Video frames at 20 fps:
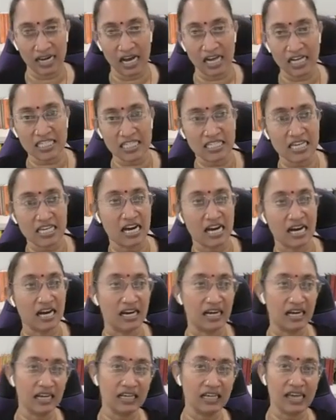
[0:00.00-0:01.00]

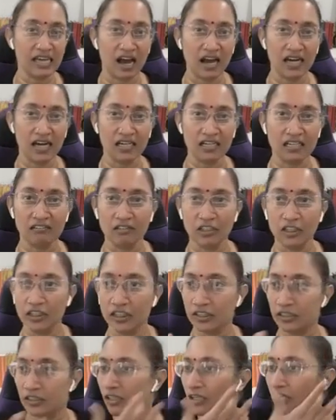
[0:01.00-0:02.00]
நாஸ்திகாக யாருக்கு
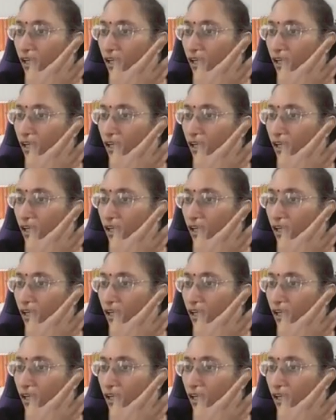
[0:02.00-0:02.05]
வந்து